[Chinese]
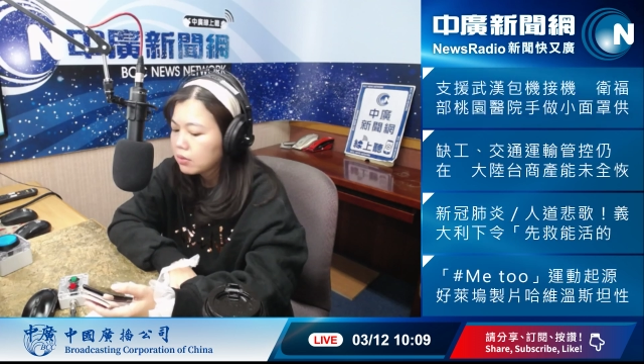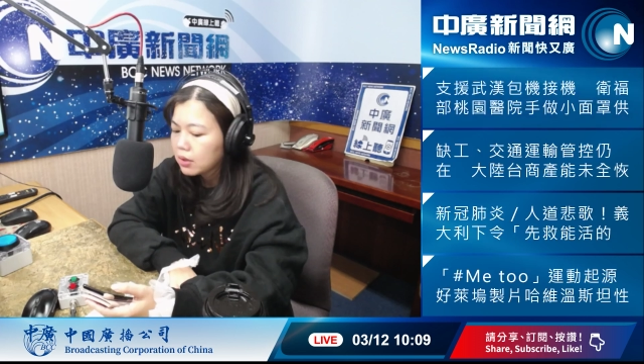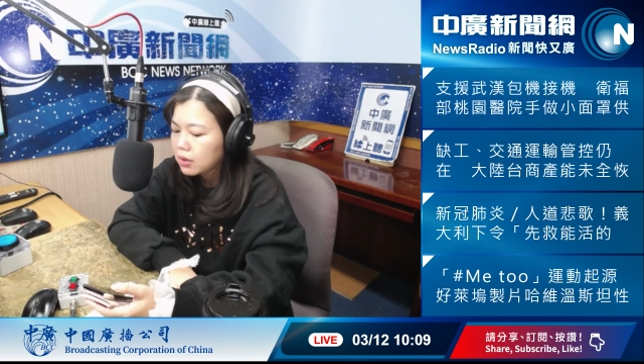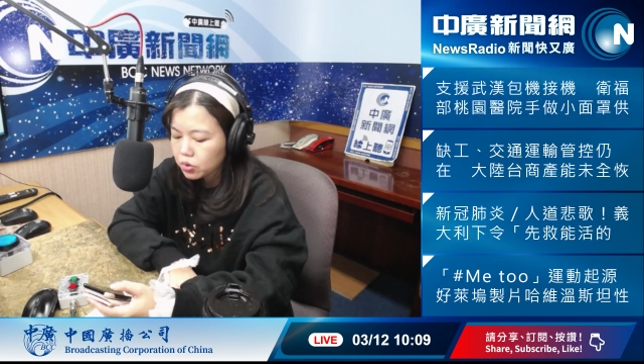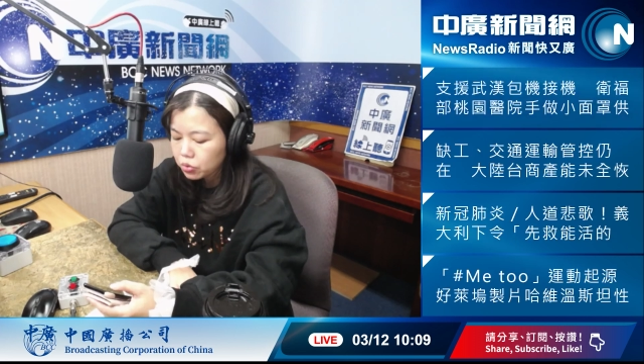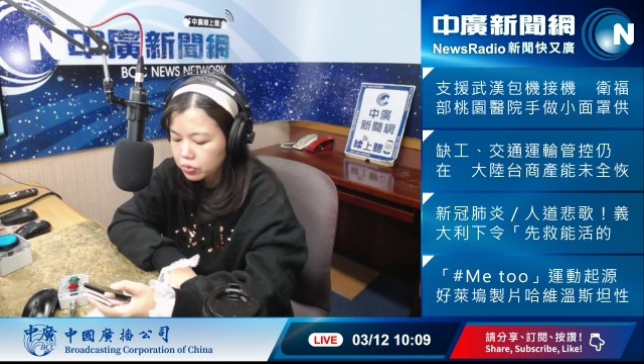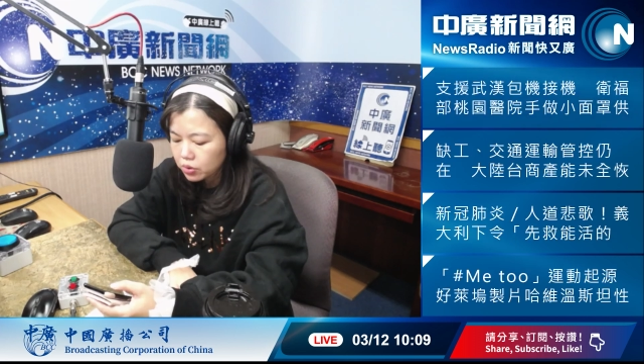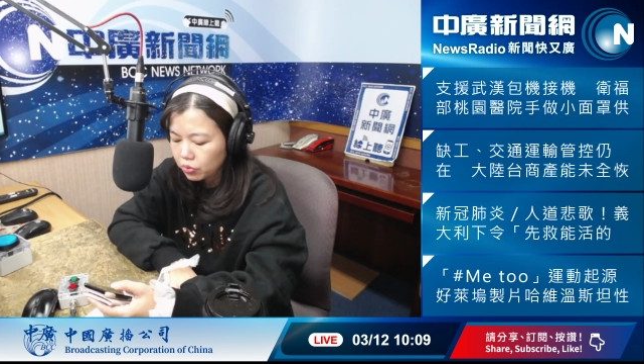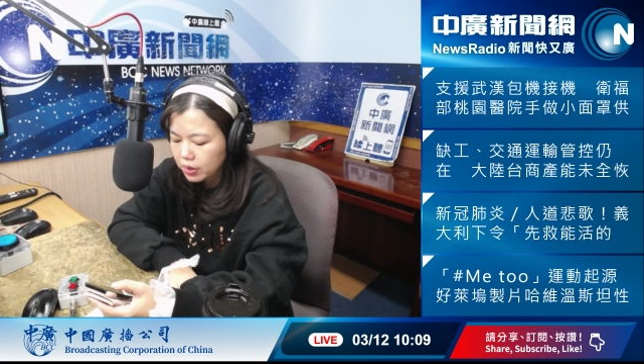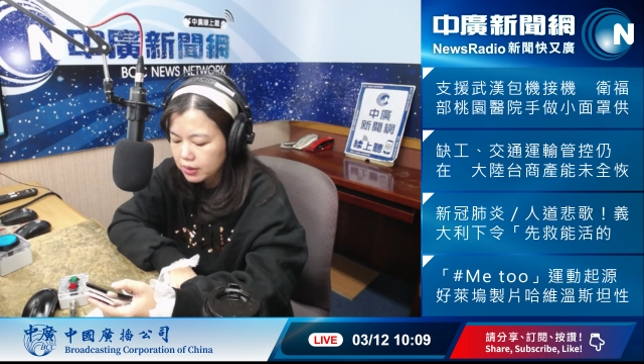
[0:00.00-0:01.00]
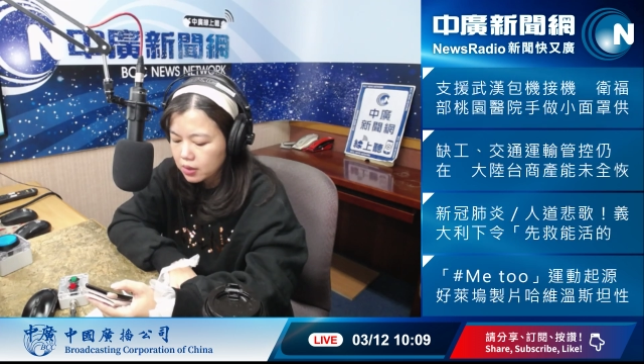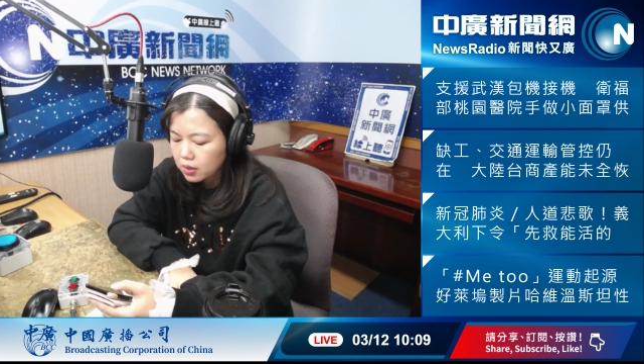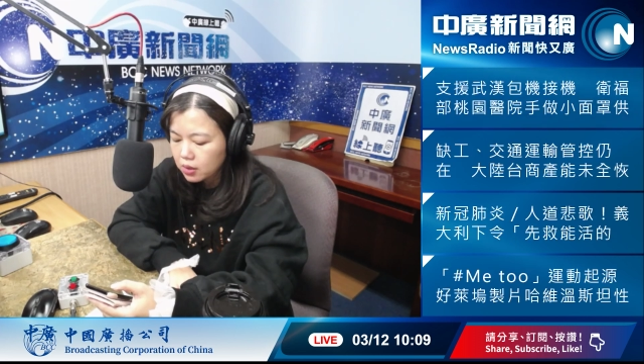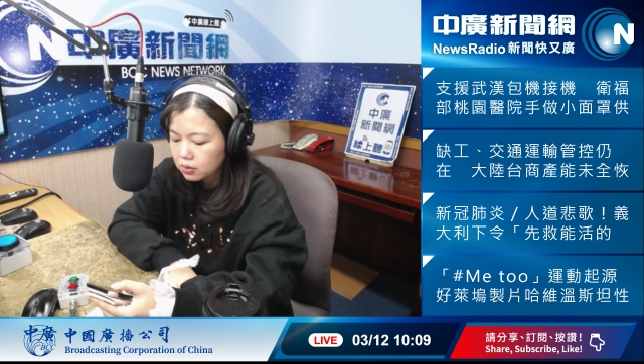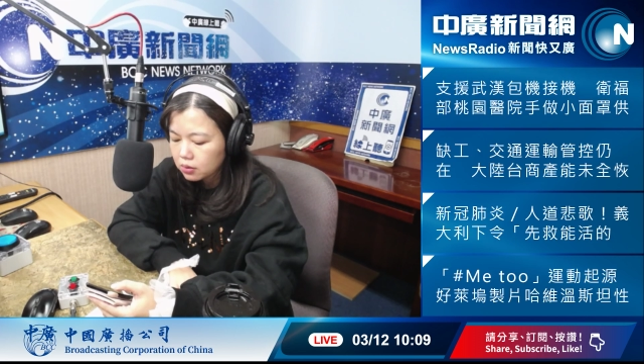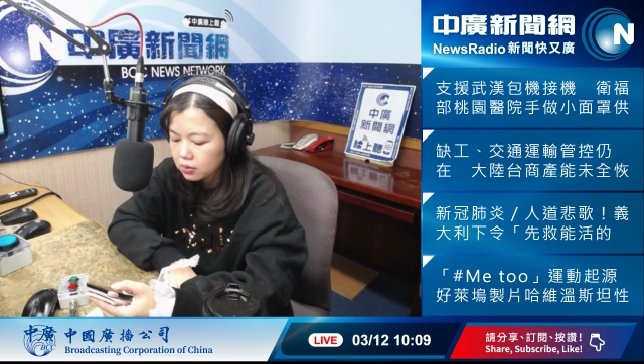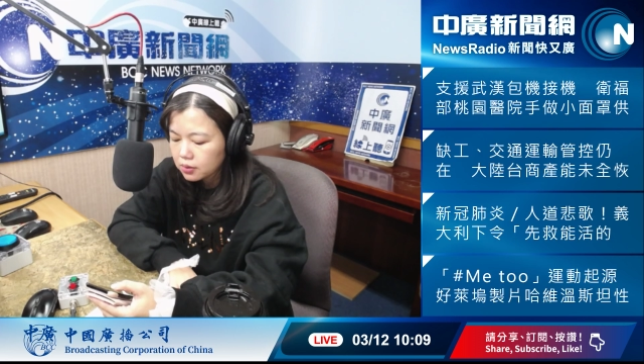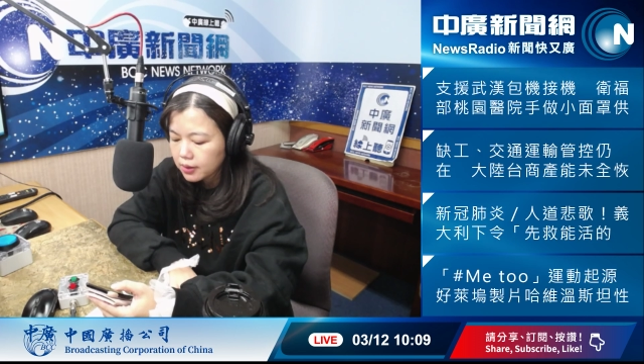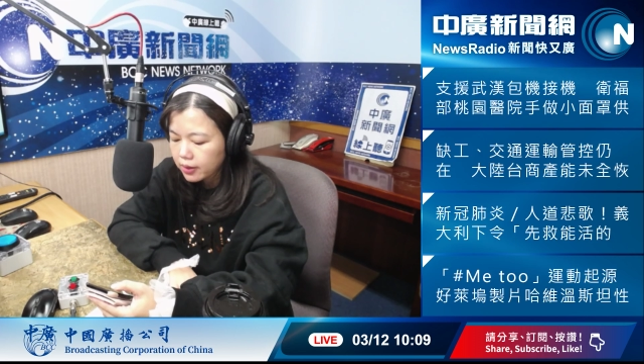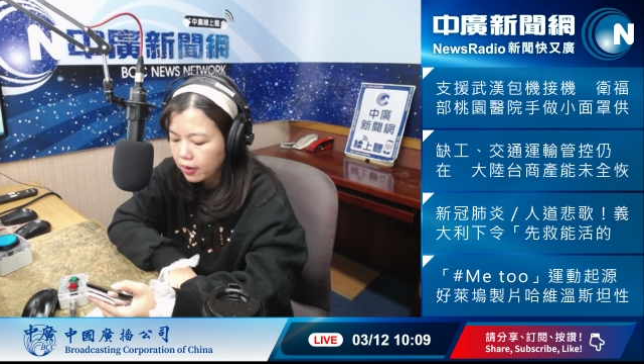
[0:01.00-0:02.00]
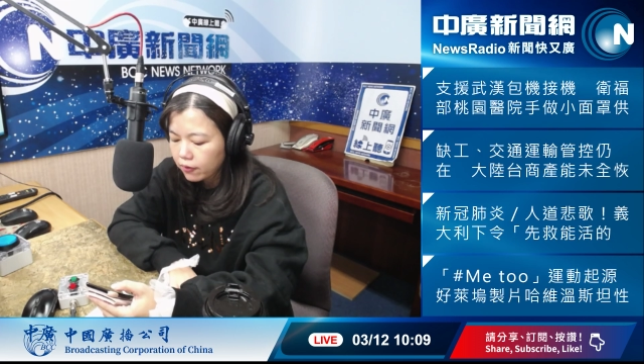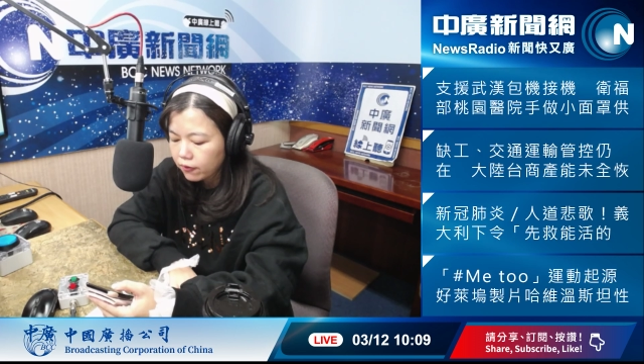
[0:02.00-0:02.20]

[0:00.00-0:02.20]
哇，这个数字我已经，这个跌